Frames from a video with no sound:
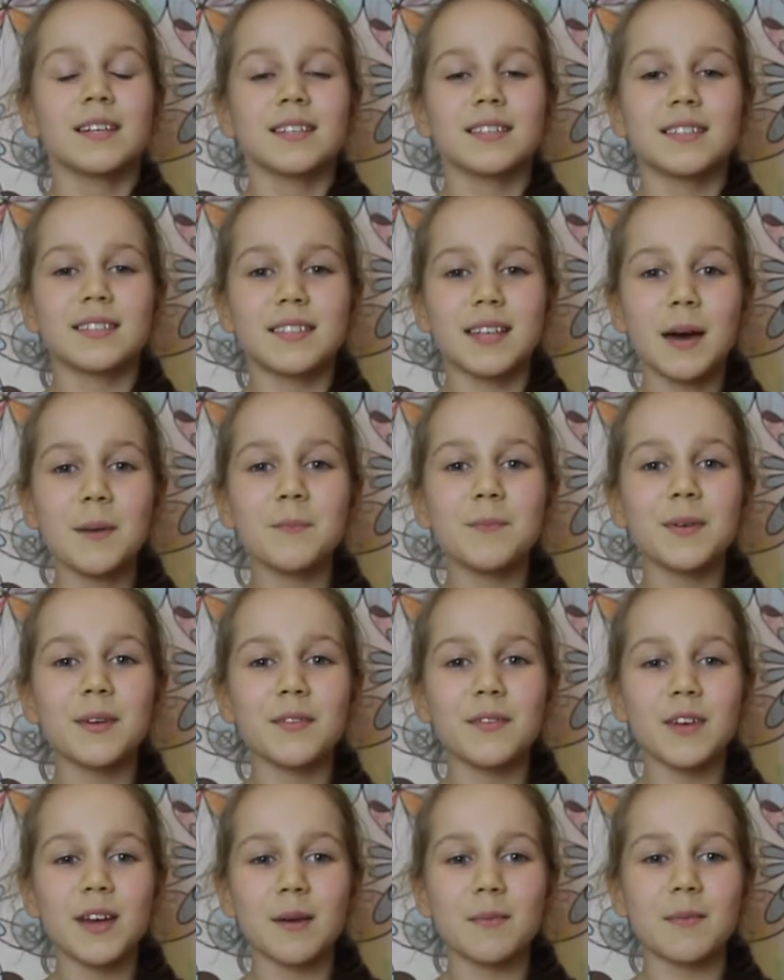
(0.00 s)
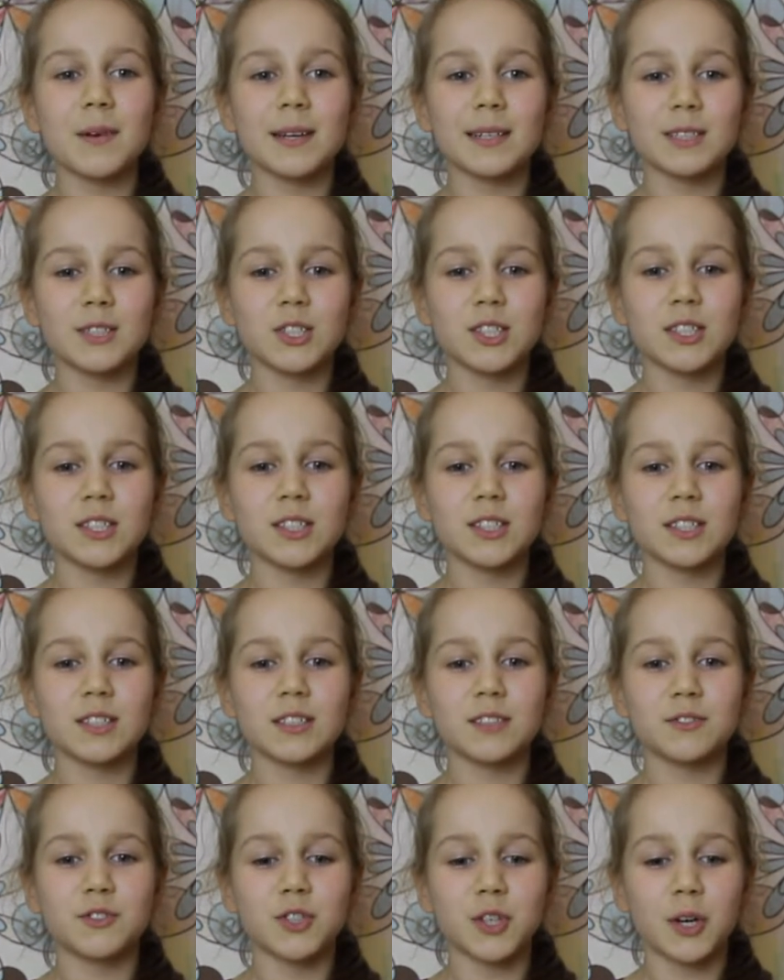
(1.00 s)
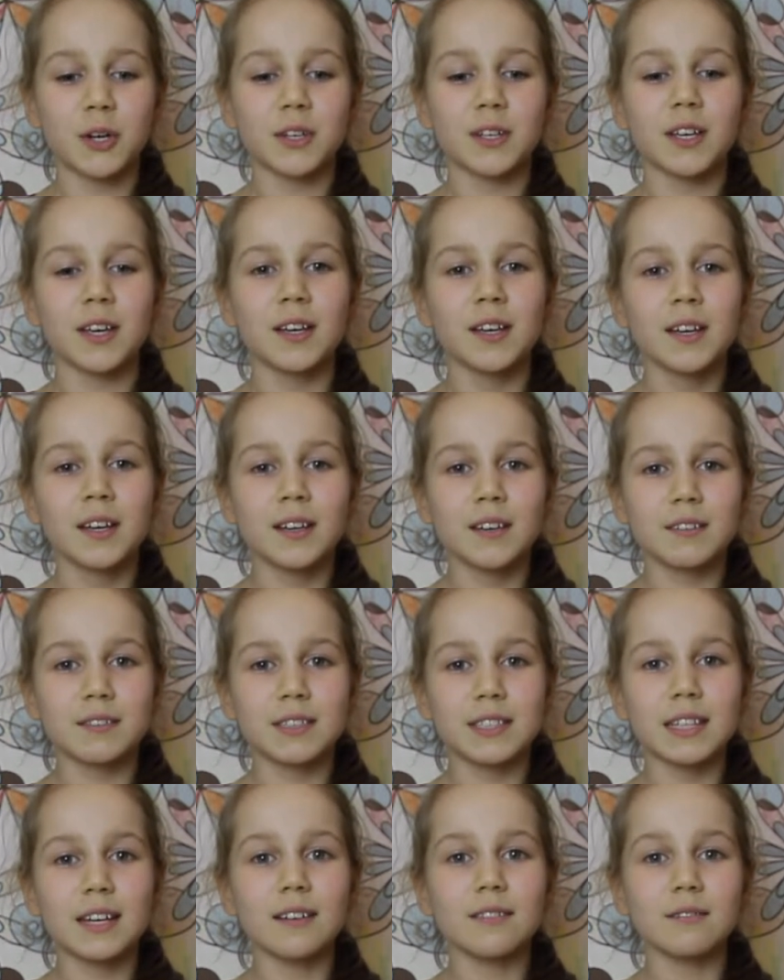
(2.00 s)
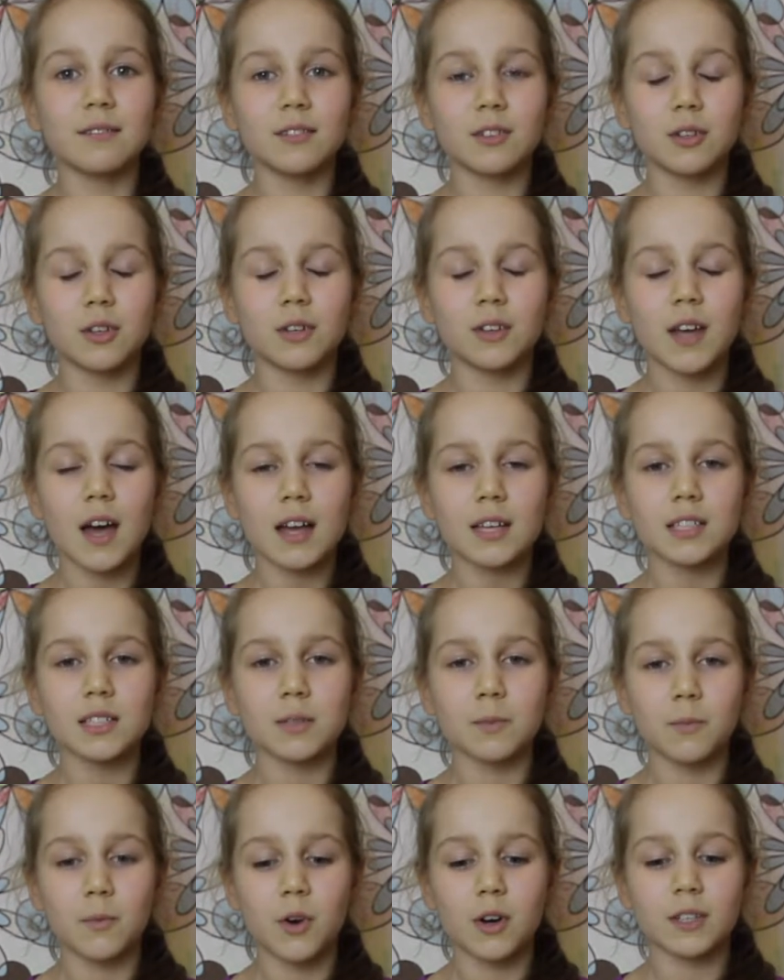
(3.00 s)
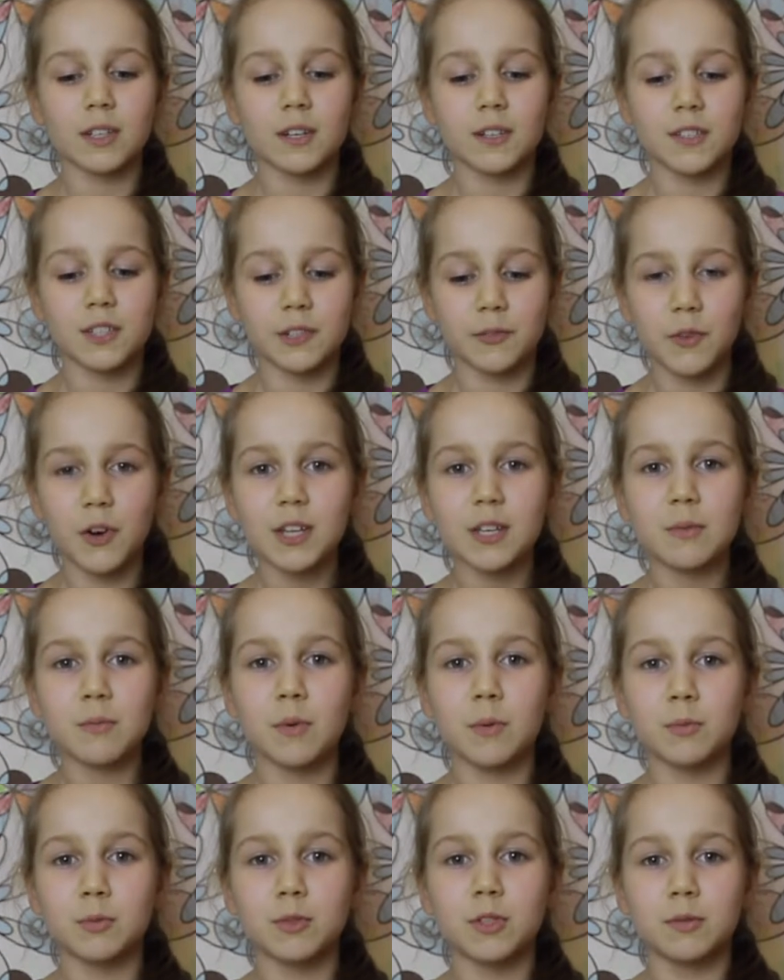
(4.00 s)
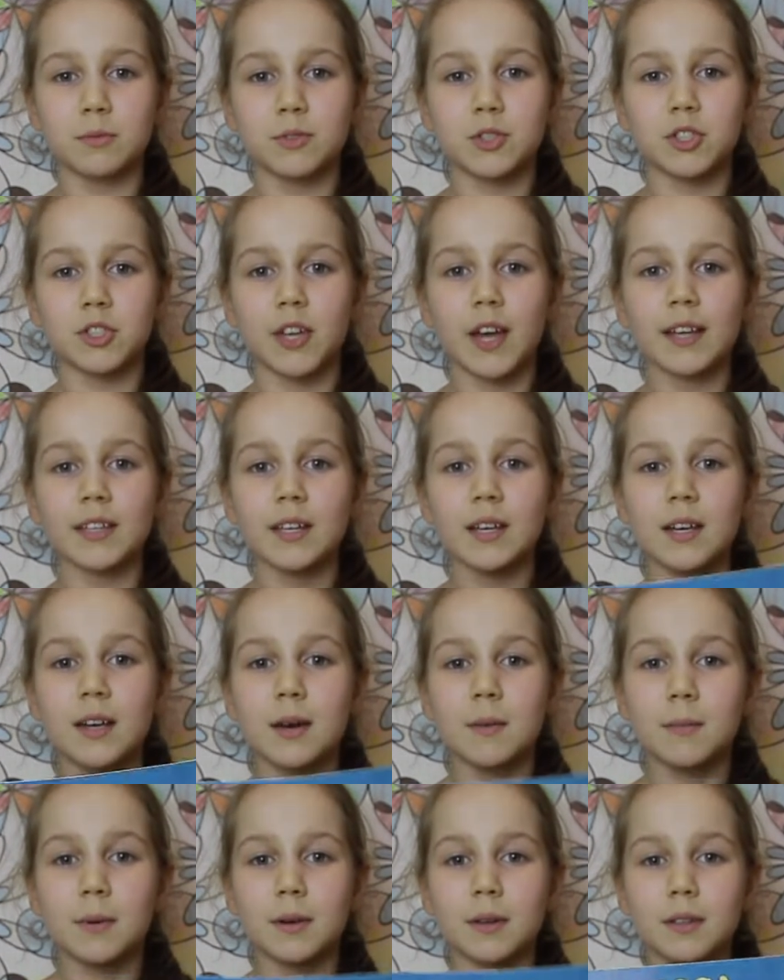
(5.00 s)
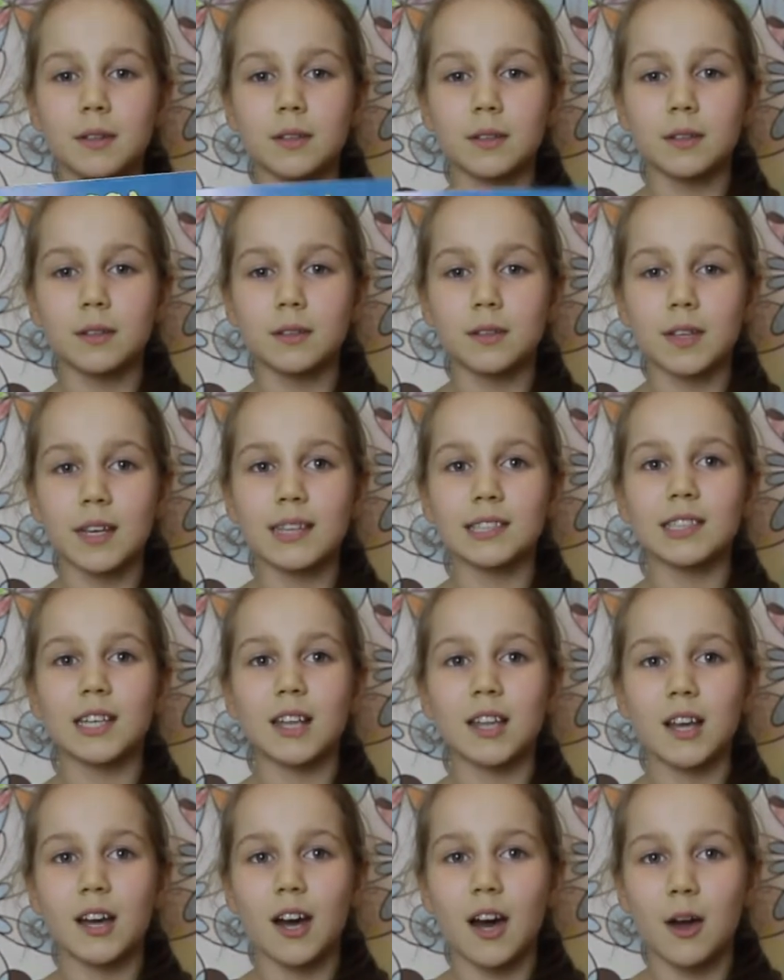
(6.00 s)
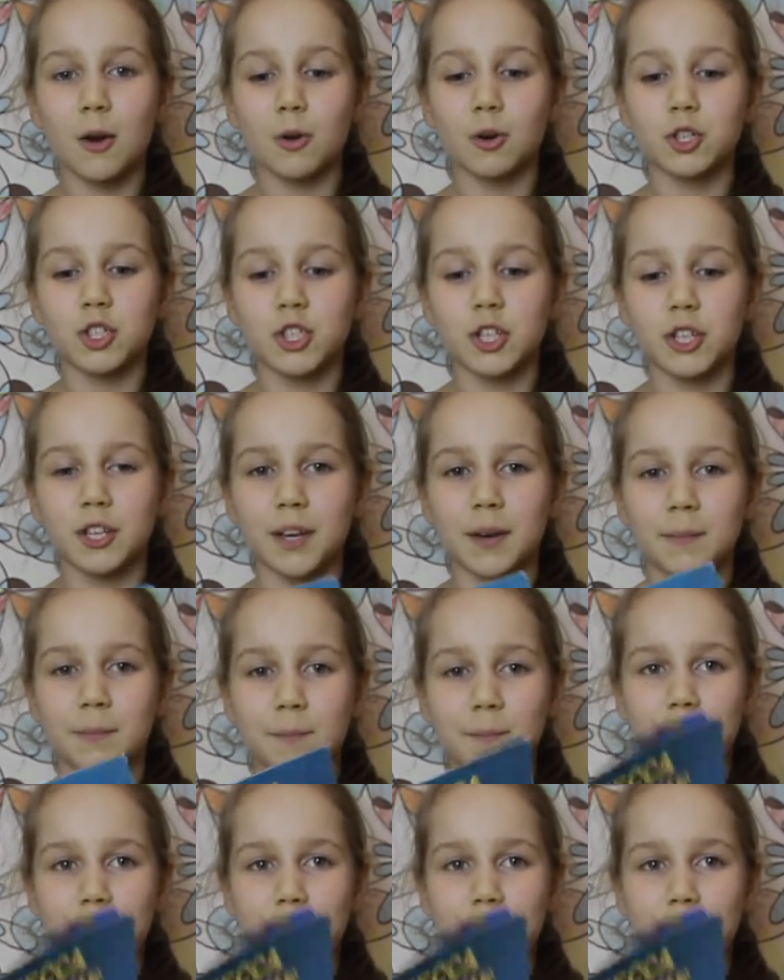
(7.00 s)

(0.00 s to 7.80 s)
Всем привет, мальчишки и девчонки, и всем, кто нас смотрит. Сегодня мы будем читать «Принцесса на горошине».